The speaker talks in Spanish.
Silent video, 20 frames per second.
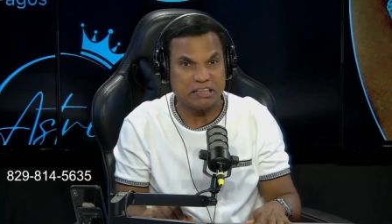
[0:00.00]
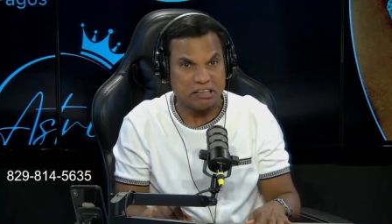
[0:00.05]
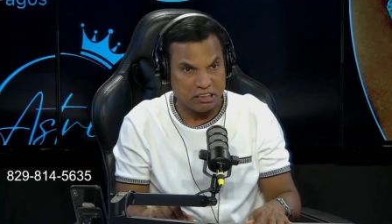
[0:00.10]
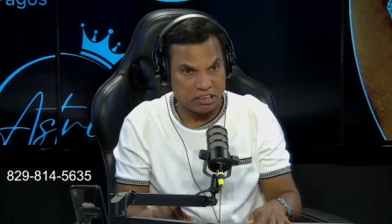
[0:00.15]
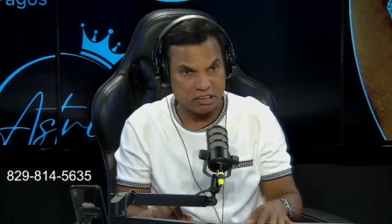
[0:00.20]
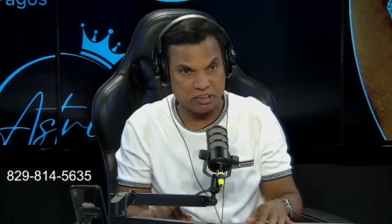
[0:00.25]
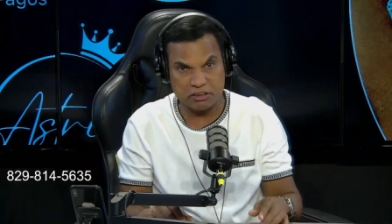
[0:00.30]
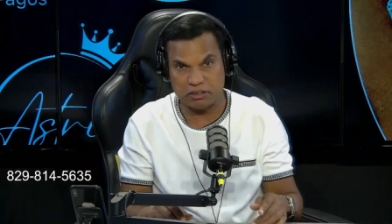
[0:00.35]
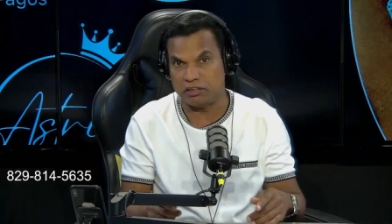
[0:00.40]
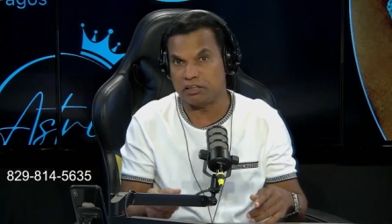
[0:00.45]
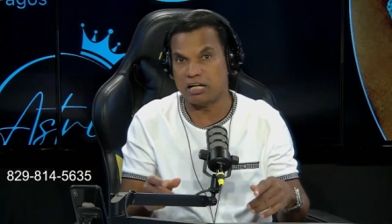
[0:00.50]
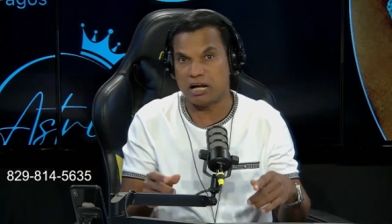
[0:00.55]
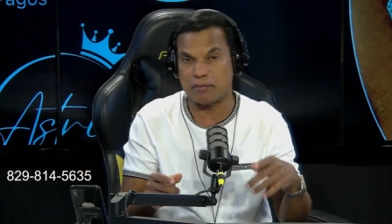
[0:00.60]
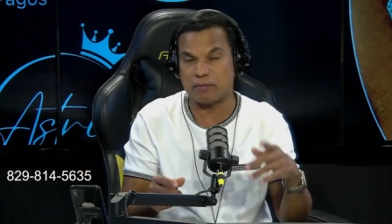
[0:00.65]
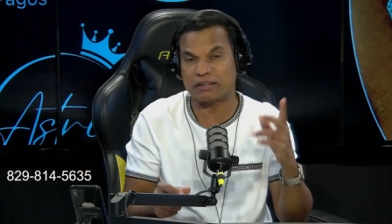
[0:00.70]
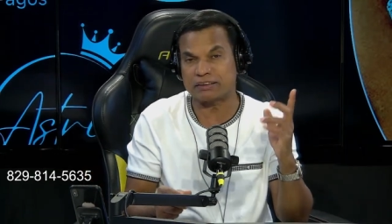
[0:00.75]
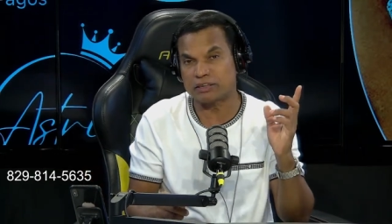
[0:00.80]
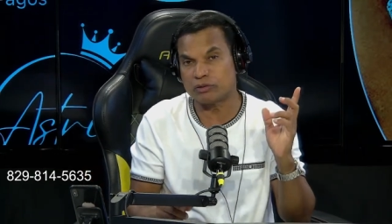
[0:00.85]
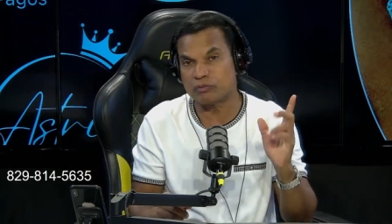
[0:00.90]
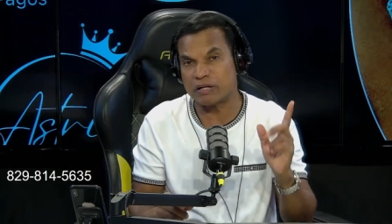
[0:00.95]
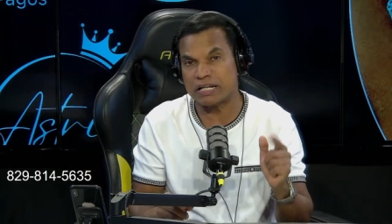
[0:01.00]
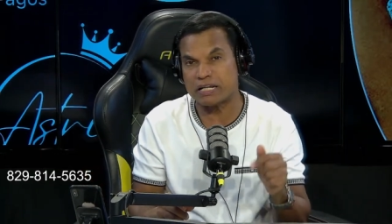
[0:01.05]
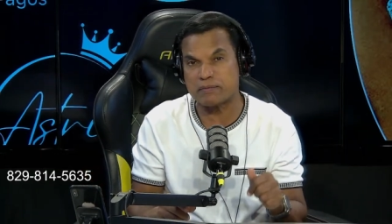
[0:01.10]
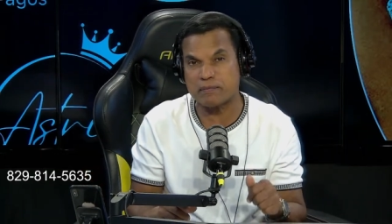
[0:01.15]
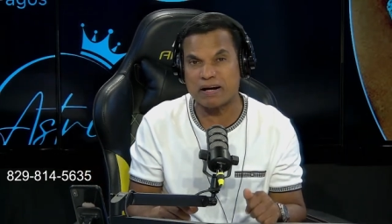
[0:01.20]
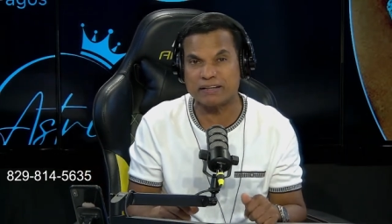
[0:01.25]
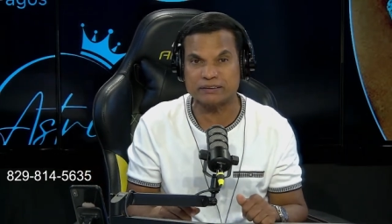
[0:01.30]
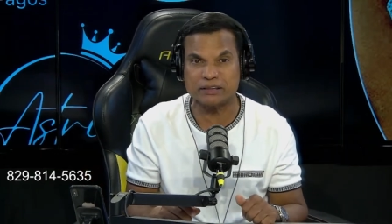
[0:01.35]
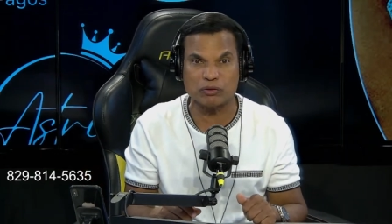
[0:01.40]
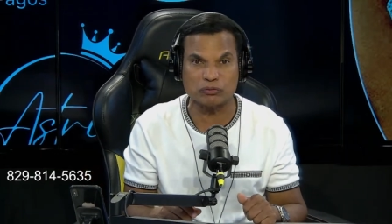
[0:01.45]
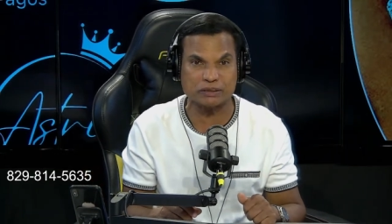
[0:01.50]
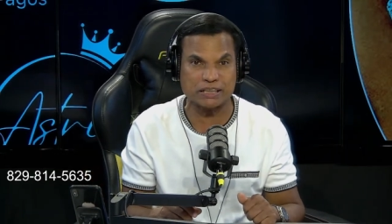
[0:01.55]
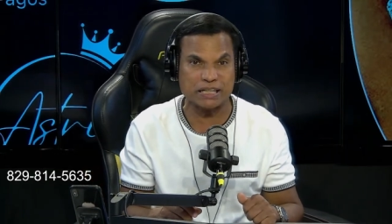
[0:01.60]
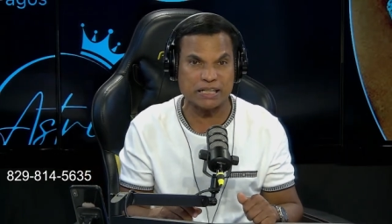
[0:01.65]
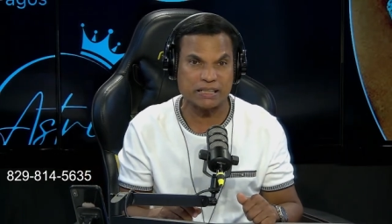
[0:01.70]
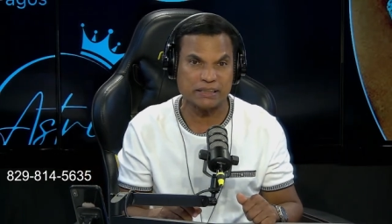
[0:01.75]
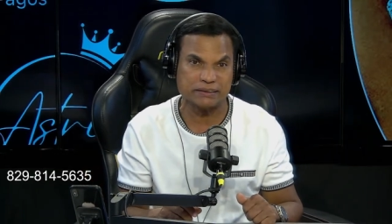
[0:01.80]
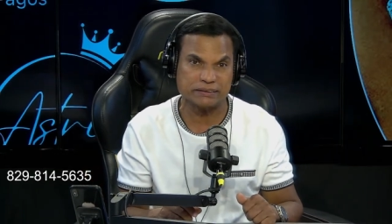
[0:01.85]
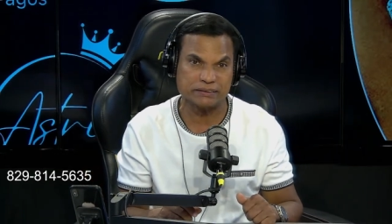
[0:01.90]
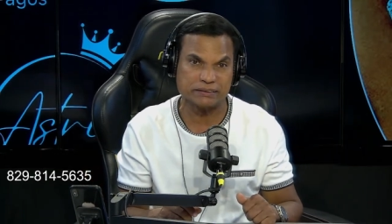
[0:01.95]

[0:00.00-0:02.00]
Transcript: Y, y le hablan de una demanda a usted.